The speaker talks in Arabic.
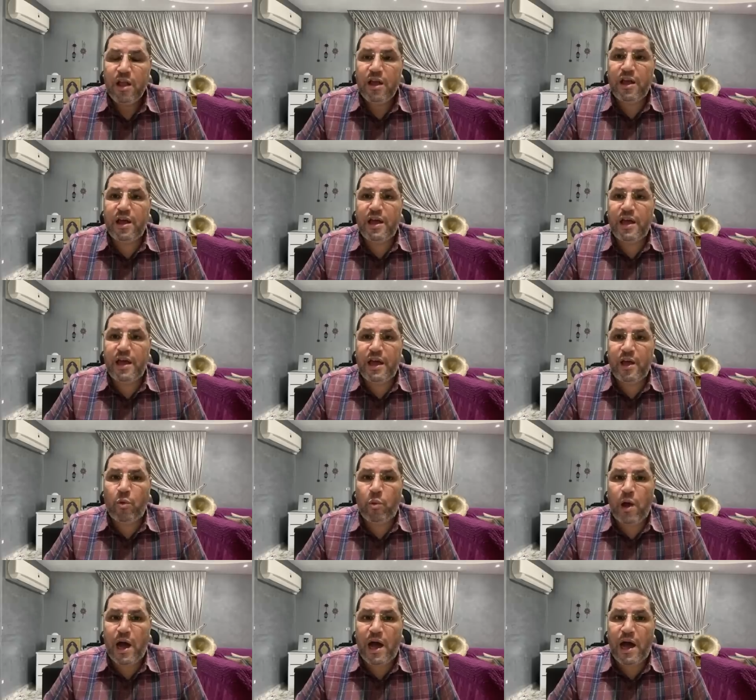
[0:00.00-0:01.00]
آه،
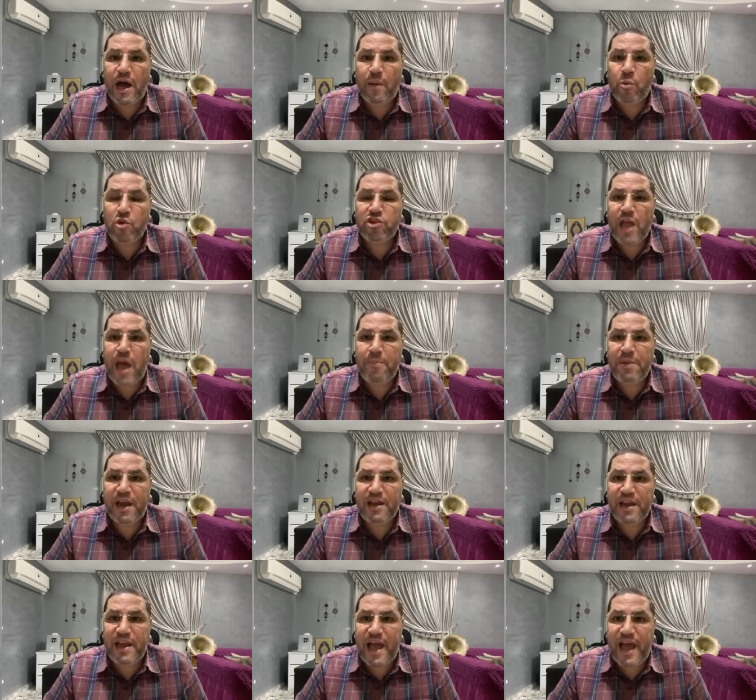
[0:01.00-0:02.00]

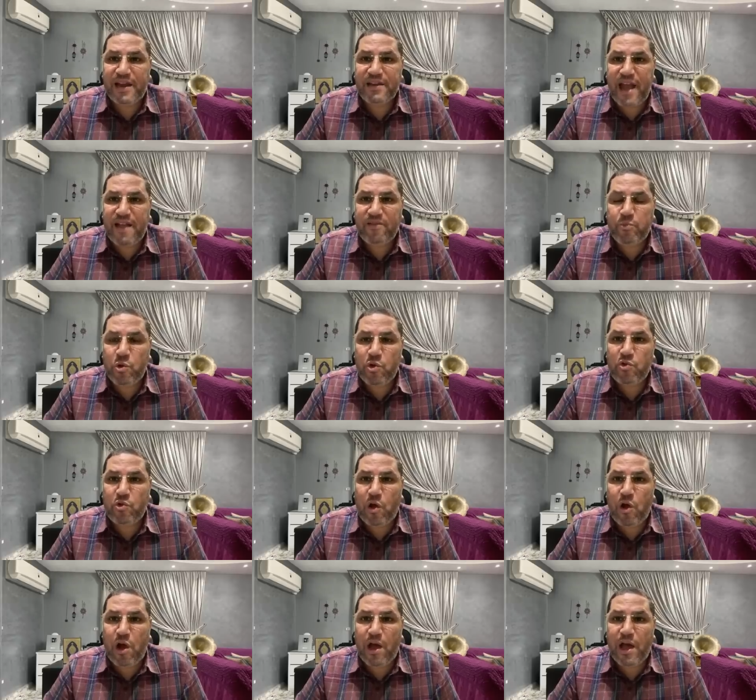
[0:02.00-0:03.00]
ومتابع للأحداث
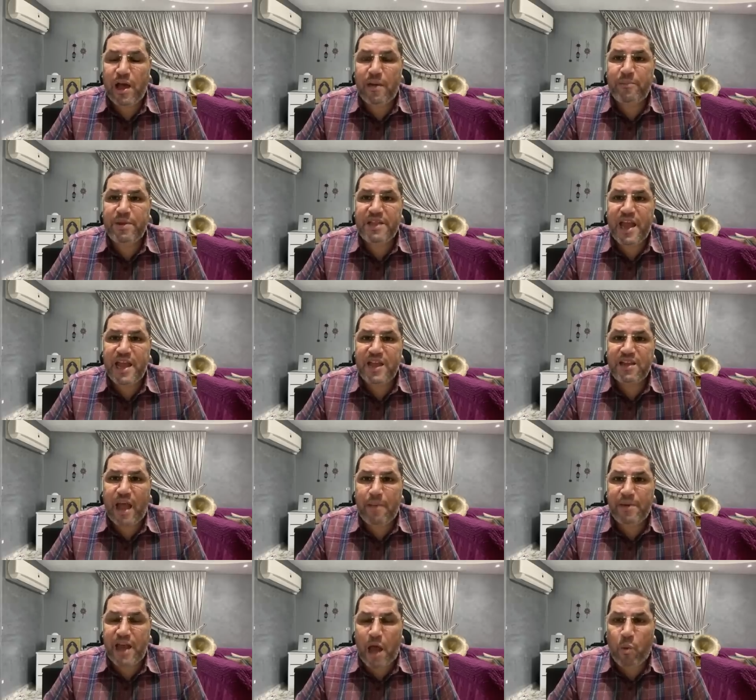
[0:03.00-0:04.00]
منذ آه،
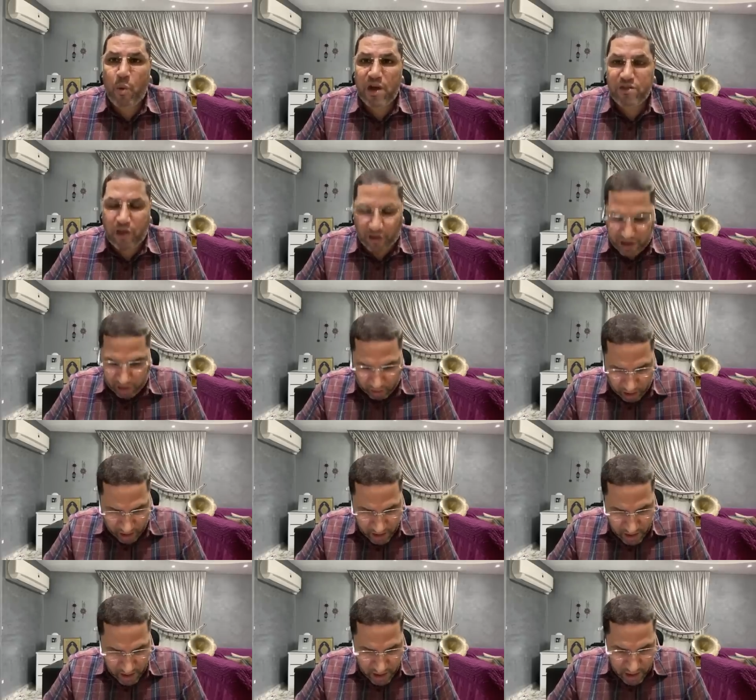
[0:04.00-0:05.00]
بدايتها من أول دقيقة